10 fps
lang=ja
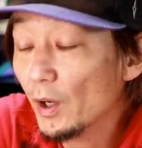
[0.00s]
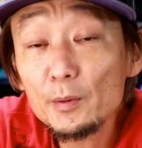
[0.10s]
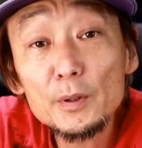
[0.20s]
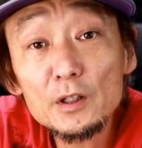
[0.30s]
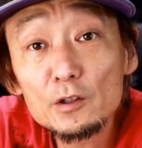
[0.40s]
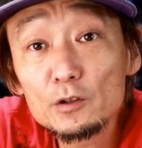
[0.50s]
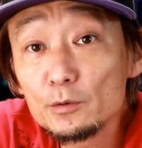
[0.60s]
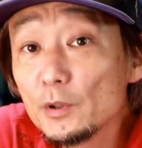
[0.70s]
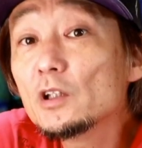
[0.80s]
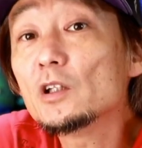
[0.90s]

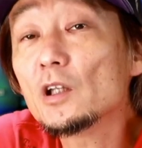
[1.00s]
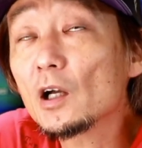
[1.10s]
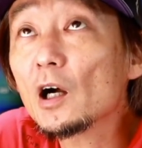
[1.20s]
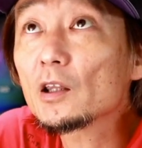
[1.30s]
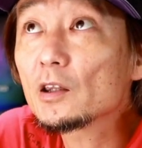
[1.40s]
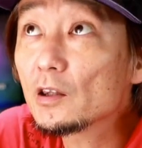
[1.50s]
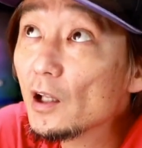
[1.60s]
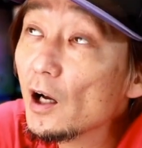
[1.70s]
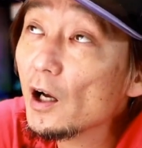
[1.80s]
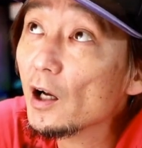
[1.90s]
マイビックミニで買っ
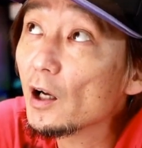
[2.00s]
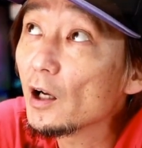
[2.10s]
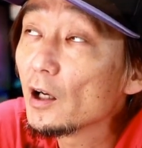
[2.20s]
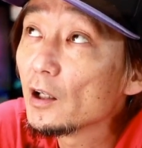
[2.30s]
た